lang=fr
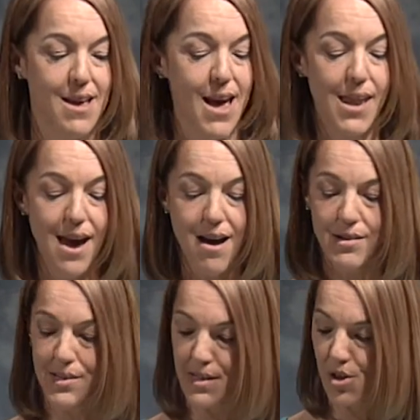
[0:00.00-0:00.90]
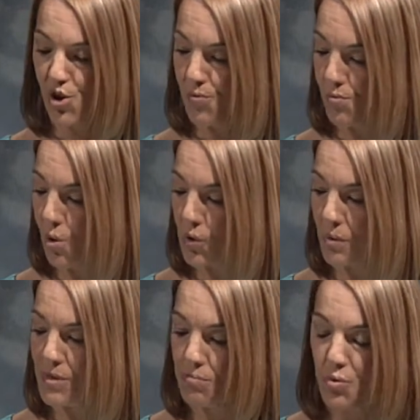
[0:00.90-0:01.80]
Alors, si je vous
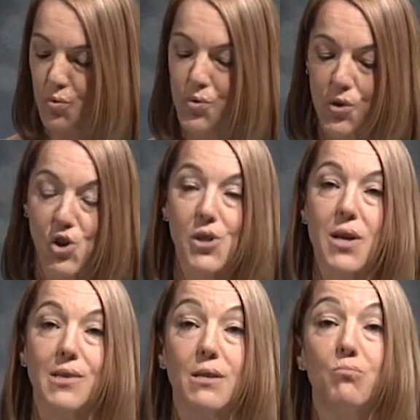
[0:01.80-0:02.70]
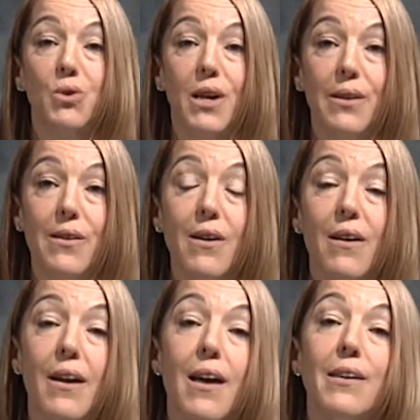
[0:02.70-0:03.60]
montre un petit peu tout ce que j'ai dans ces bouteilles-là,
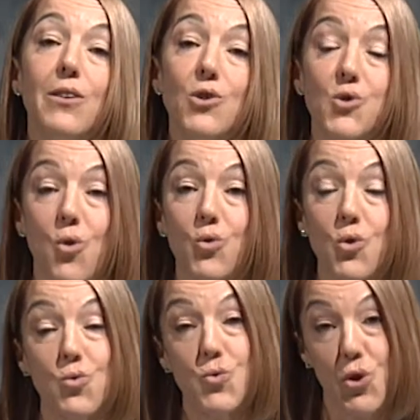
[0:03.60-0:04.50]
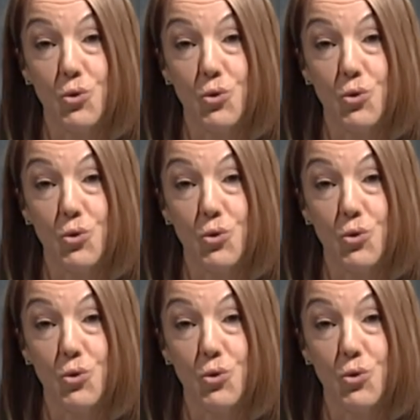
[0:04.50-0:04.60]
il y a du contenu de